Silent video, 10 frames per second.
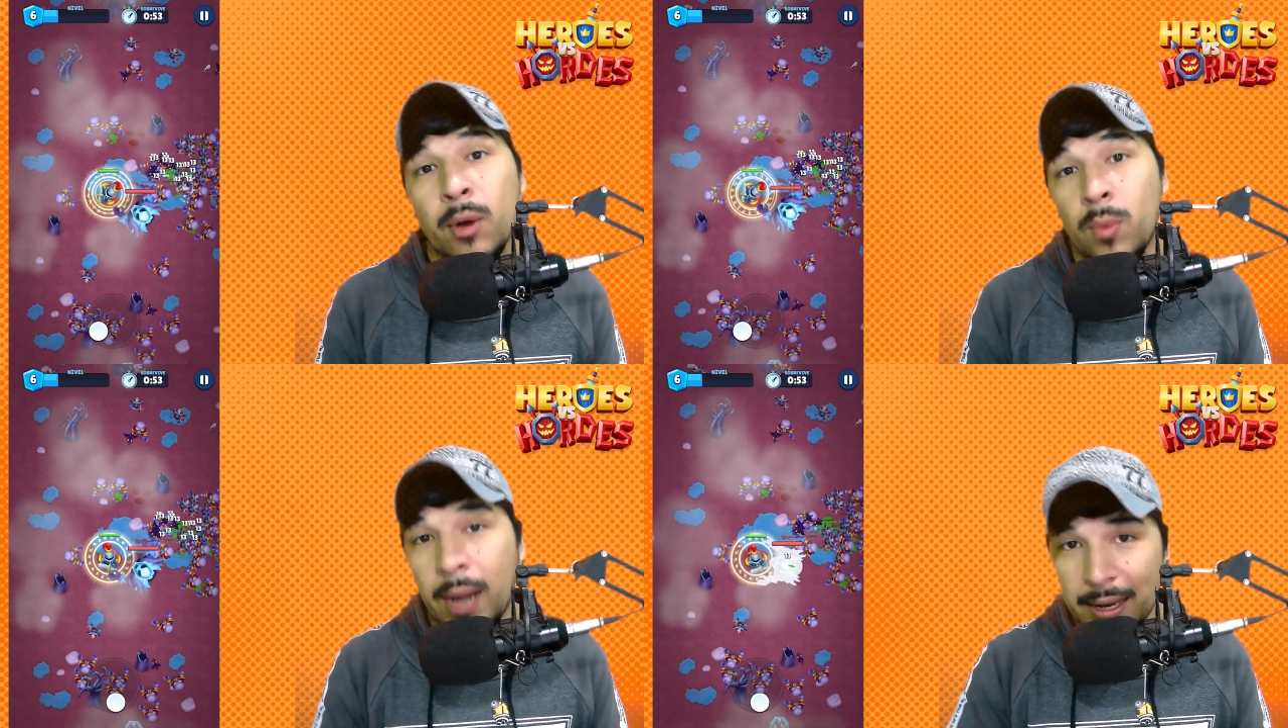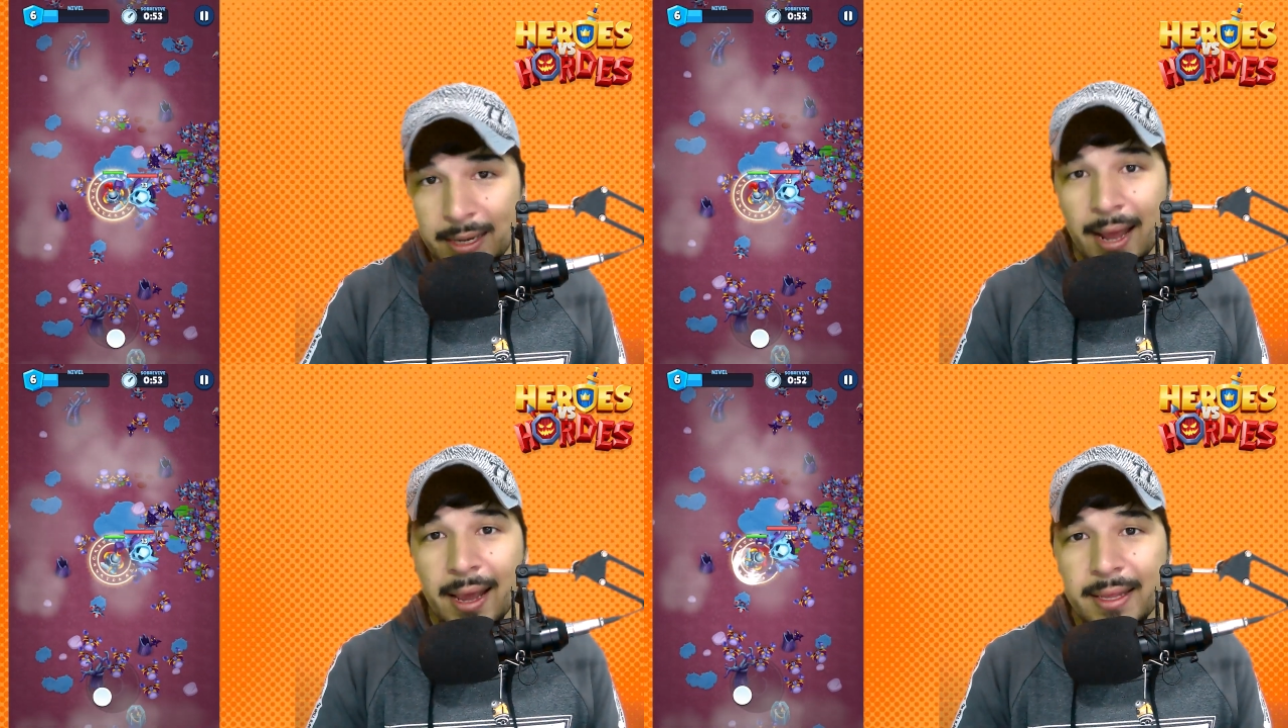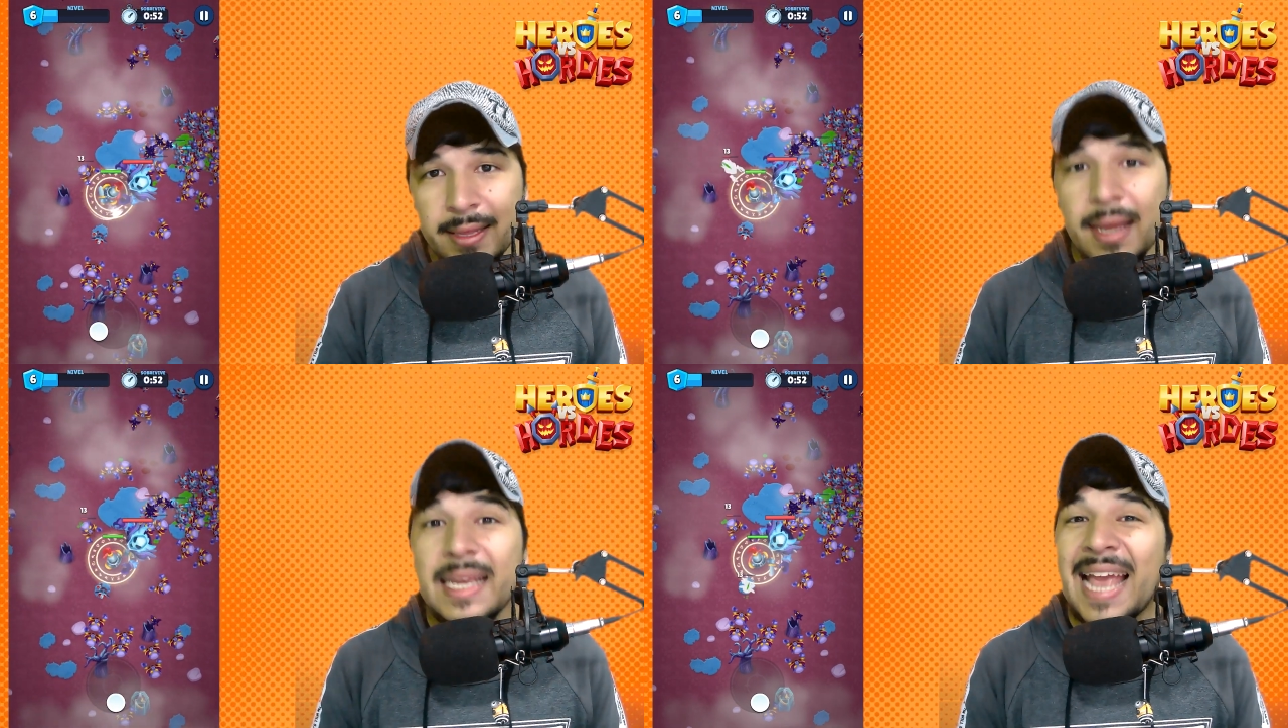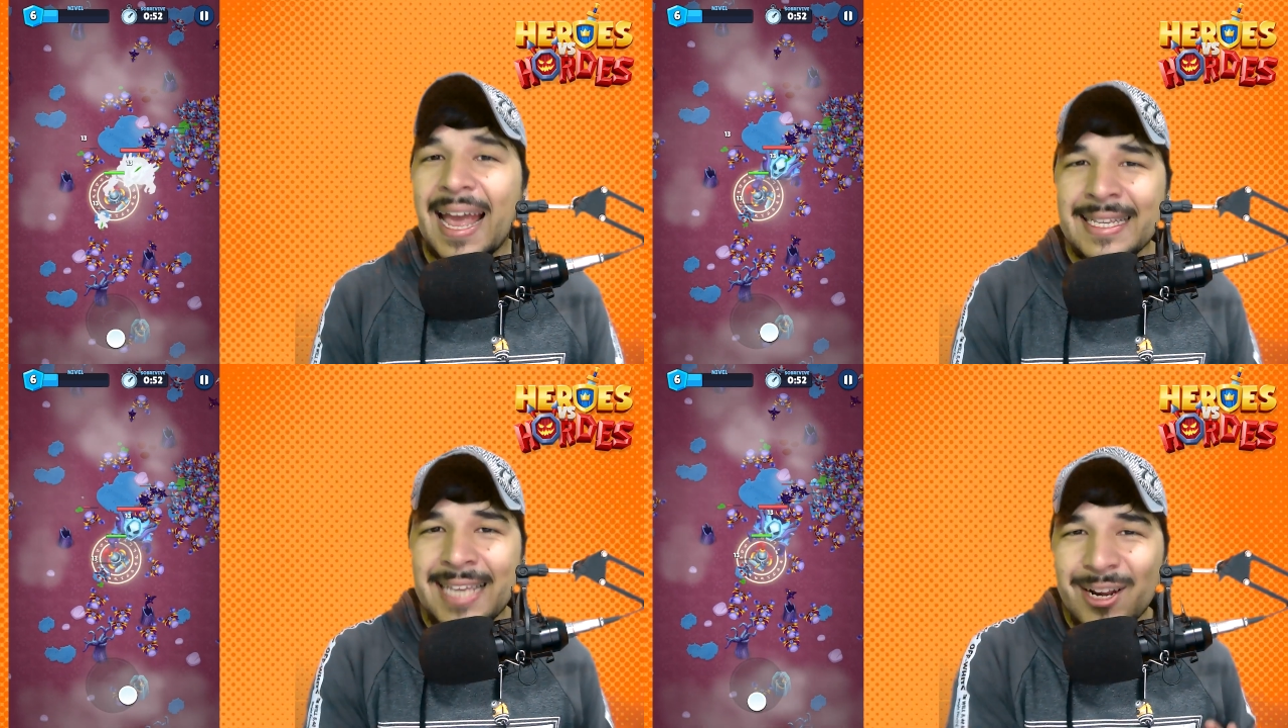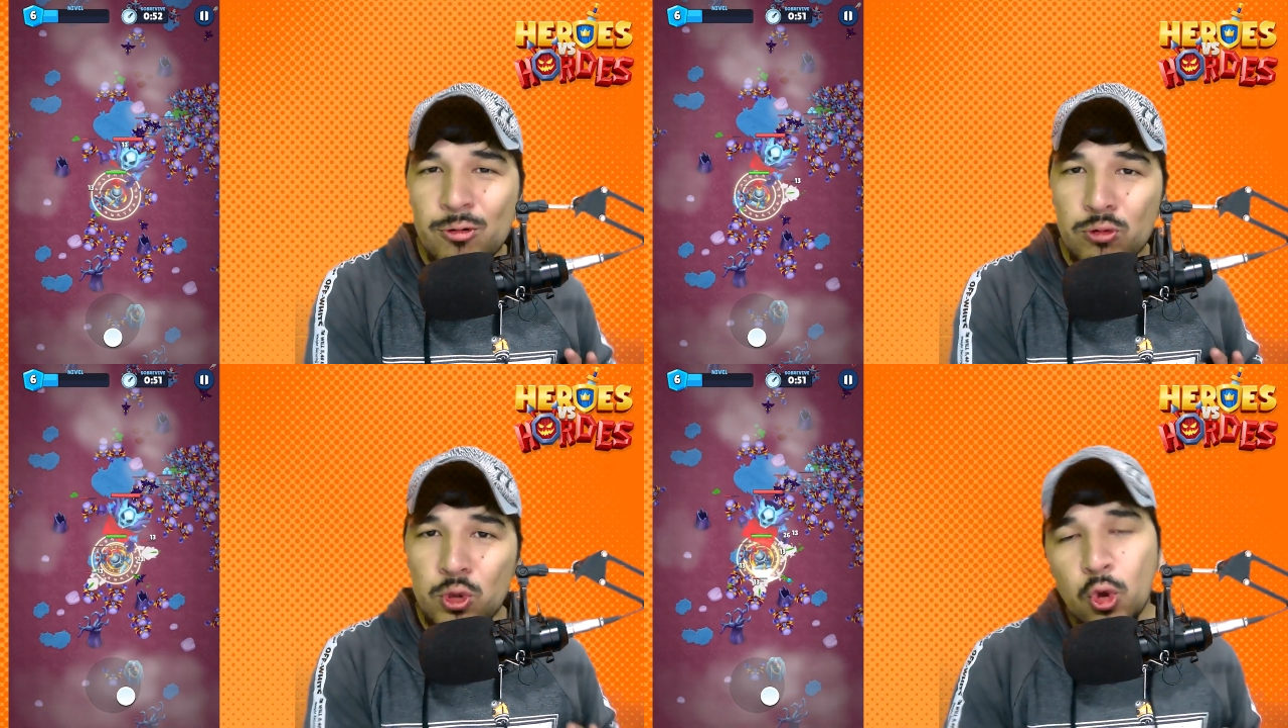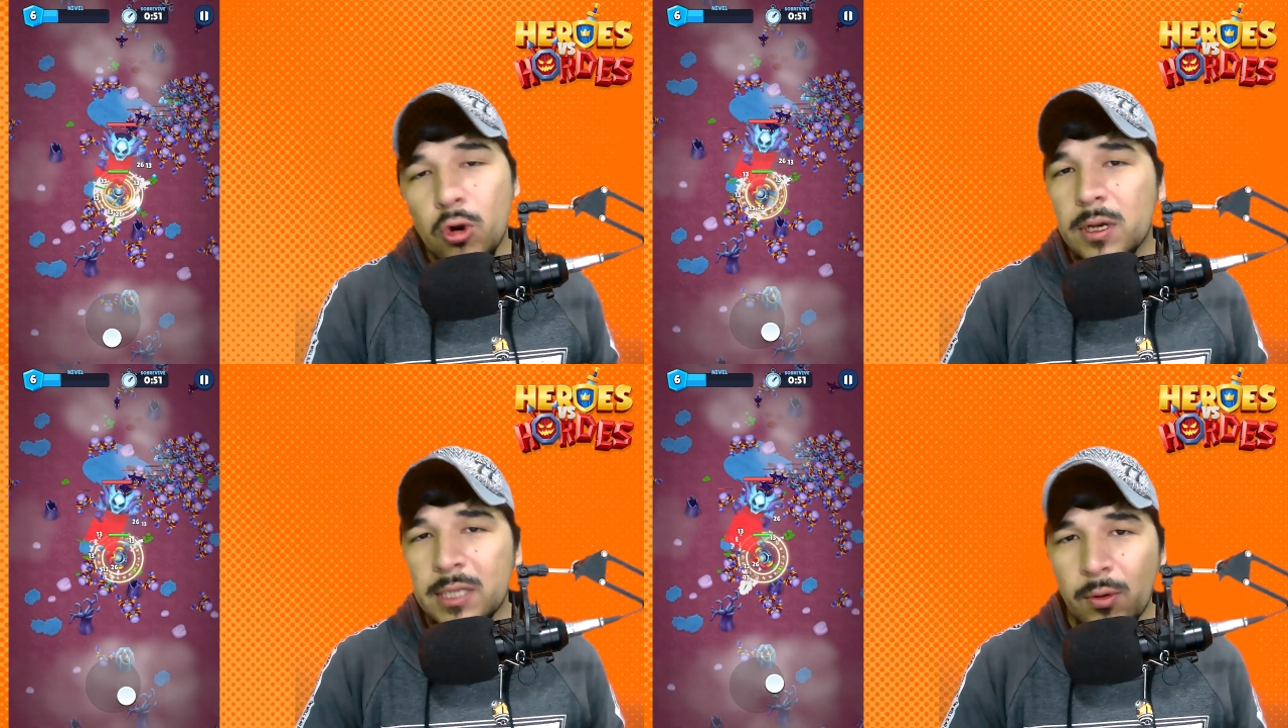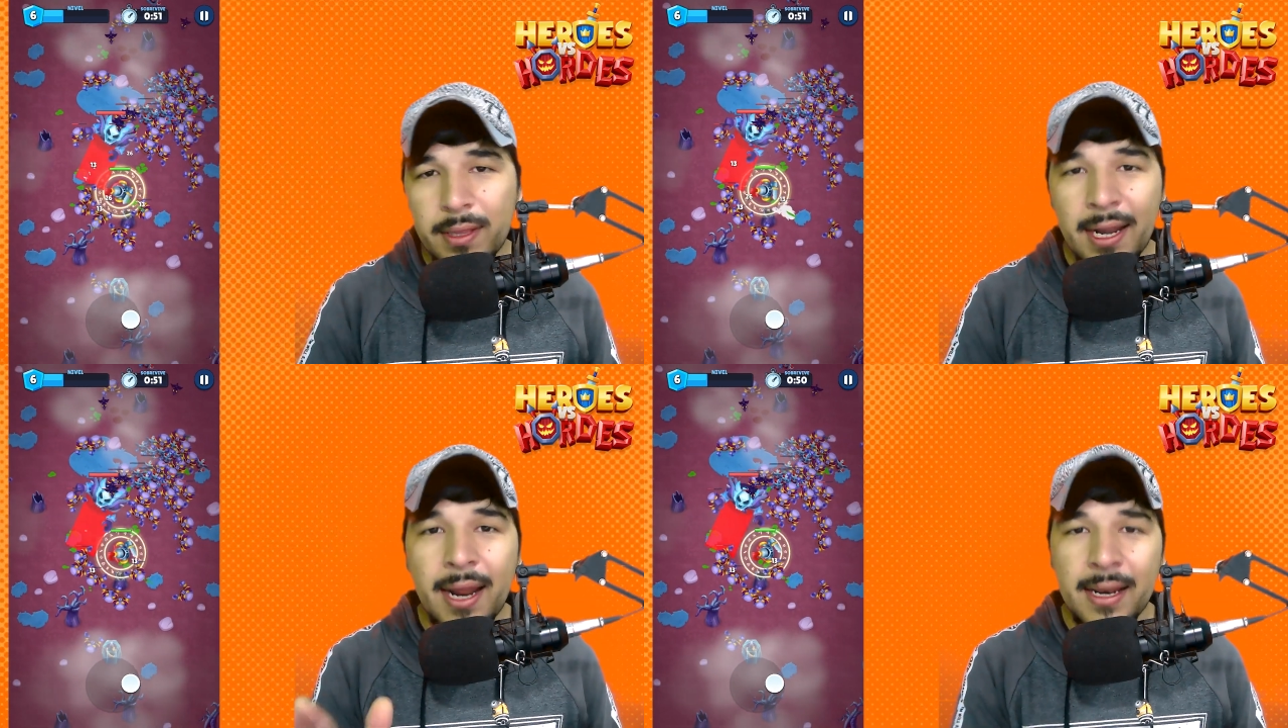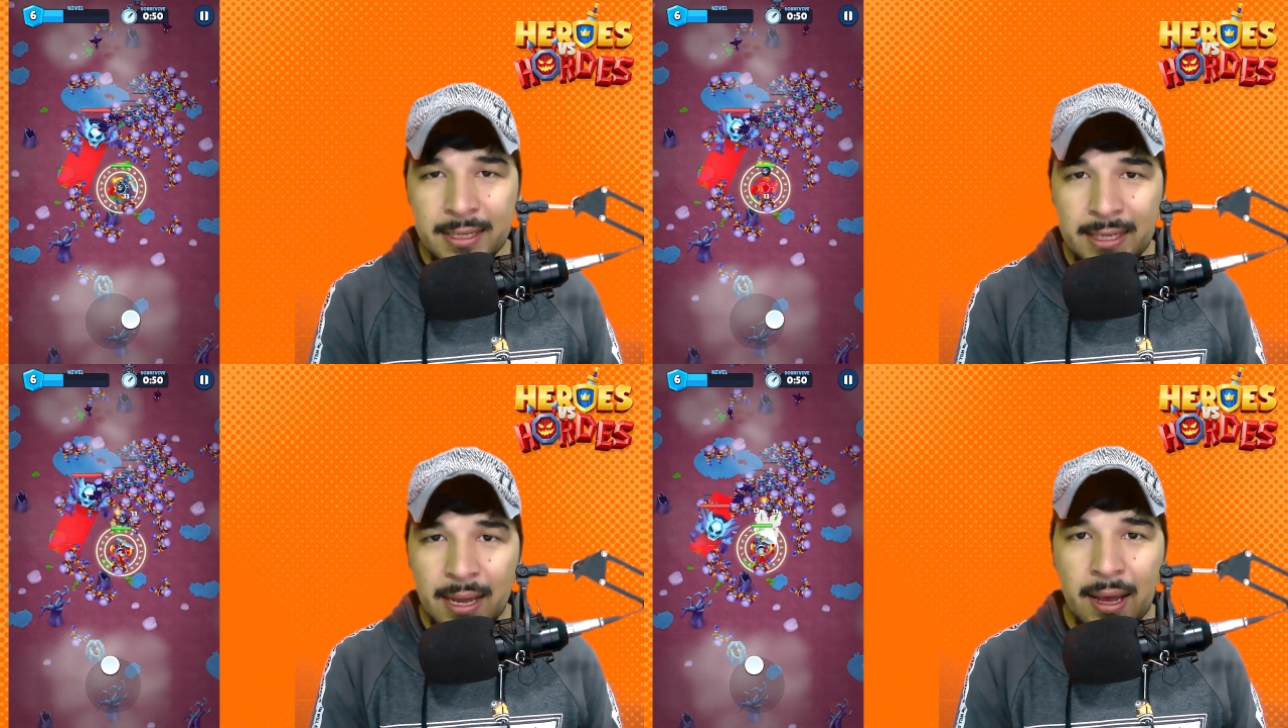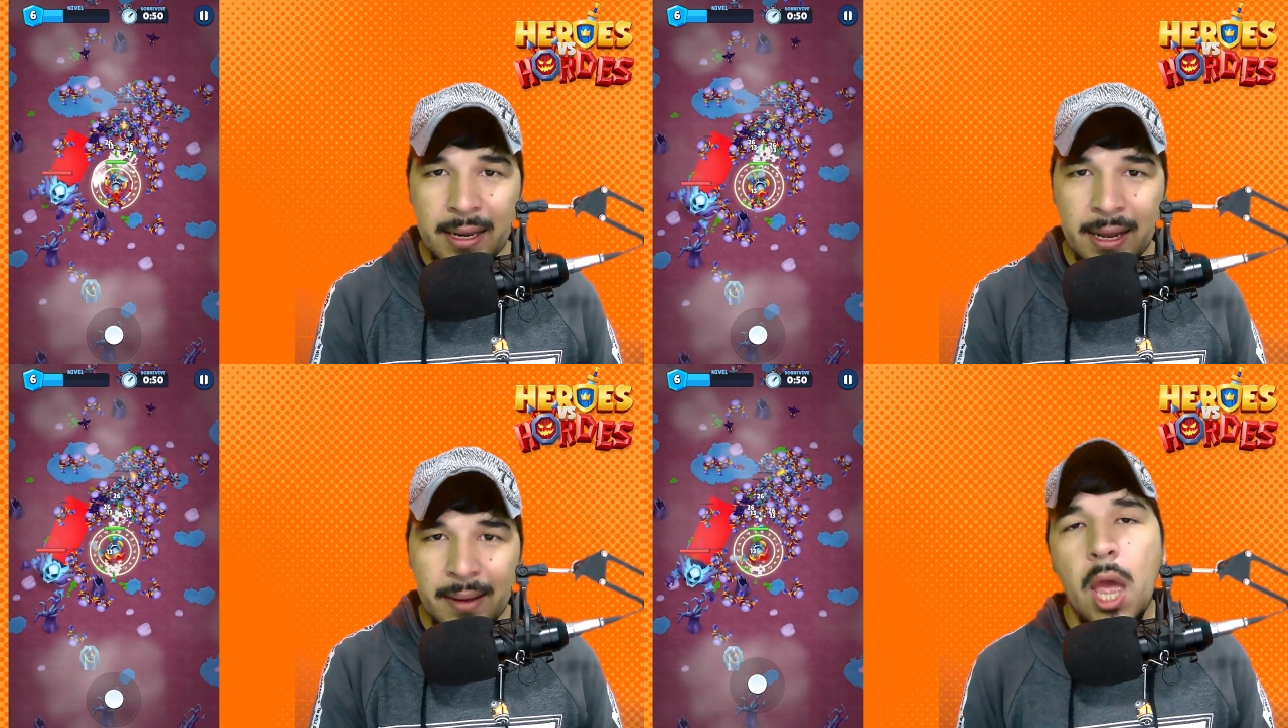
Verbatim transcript: una línea recta y arrasar con todo lo que se encuentra en esa área.